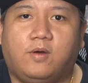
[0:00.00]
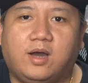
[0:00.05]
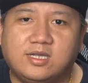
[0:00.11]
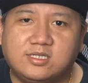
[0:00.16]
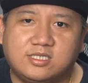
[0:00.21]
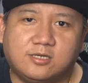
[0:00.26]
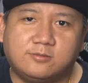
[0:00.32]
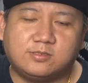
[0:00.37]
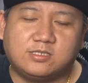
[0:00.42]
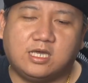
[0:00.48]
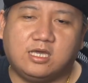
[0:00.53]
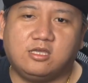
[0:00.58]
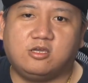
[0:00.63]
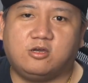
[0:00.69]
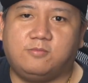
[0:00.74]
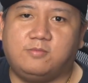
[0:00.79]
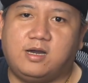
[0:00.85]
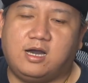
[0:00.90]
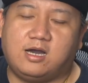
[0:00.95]
What's up sa
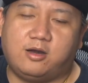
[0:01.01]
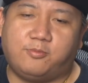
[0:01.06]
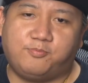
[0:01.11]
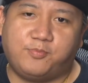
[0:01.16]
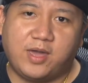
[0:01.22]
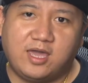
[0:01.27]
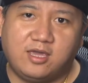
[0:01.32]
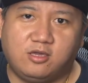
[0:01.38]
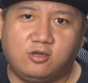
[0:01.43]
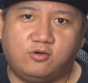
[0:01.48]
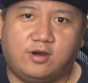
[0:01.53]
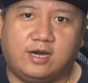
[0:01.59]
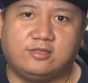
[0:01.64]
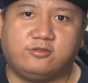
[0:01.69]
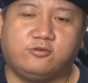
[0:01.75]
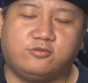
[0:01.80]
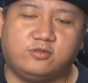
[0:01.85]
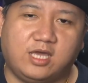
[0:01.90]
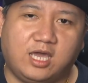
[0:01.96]
inyo mga kapenyo
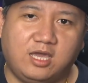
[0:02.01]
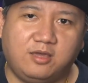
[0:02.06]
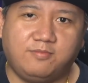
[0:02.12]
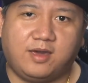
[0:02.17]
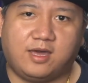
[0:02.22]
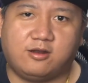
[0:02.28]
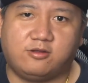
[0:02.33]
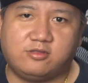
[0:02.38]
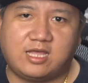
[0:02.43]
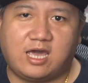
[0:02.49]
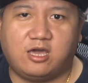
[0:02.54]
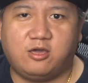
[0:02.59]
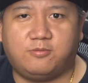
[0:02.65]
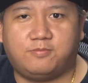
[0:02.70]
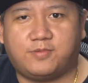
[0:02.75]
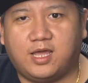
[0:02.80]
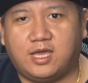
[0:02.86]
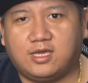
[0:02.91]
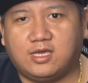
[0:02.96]
at today meron
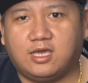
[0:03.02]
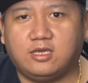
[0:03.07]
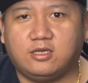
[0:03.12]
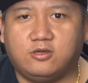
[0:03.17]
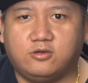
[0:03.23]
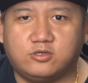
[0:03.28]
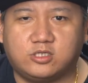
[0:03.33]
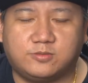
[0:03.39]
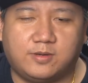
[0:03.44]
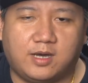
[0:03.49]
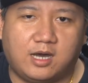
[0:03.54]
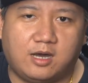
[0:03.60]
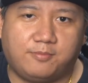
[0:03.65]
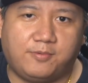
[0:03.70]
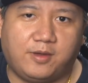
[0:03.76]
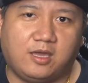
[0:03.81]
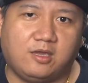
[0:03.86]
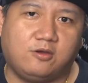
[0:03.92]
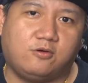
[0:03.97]
tayong breaking news mga
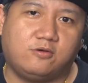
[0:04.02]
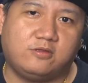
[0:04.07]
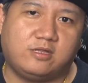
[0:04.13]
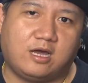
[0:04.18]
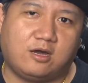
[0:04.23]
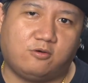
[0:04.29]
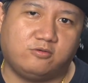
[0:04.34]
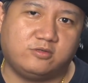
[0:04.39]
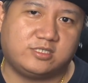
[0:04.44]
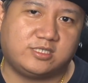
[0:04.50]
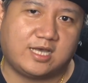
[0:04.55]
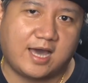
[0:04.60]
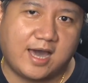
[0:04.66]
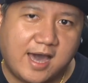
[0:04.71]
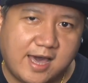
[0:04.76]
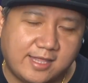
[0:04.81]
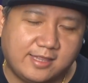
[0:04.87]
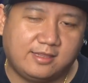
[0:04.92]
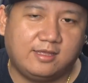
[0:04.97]
kapenyo na kung
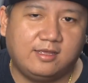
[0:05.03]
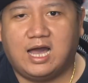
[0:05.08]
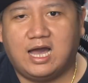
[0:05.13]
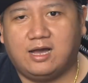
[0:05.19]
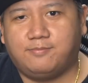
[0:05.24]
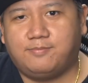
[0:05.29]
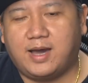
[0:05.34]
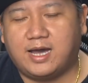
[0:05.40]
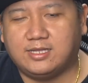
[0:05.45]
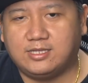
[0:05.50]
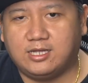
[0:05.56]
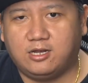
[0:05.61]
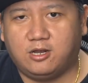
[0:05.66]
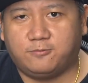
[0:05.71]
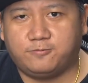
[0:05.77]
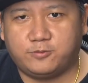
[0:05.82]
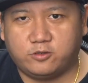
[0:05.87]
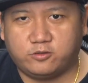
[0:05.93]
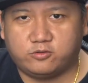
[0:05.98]
saan ang Battle
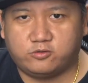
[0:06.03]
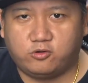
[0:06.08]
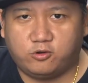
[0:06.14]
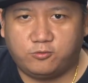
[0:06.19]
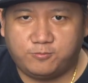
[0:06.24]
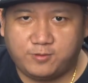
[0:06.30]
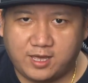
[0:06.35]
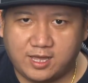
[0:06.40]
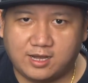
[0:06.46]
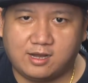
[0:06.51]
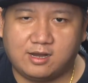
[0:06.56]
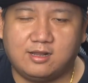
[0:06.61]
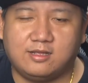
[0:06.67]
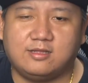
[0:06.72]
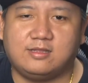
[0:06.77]
of YouTuber